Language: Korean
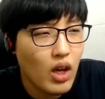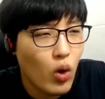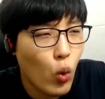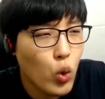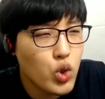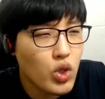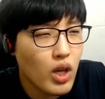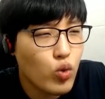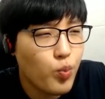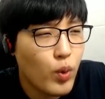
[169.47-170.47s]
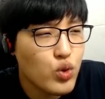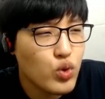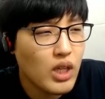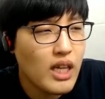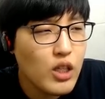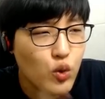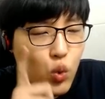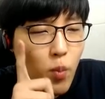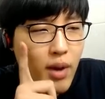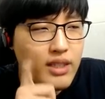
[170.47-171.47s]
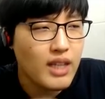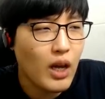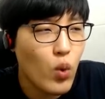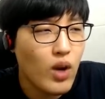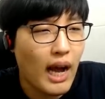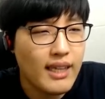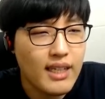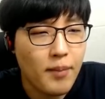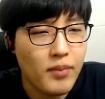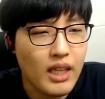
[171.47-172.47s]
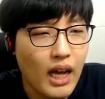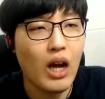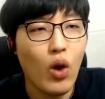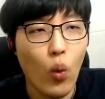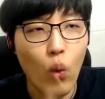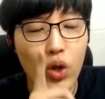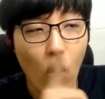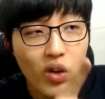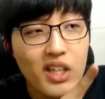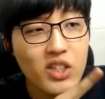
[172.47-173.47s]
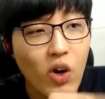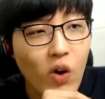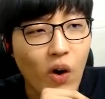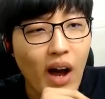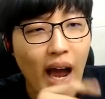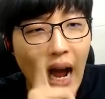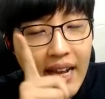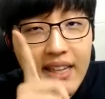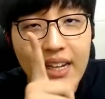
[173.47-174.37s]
5종의 쿠폰 중 1종만 사용 가능합니다. 오 여기서 한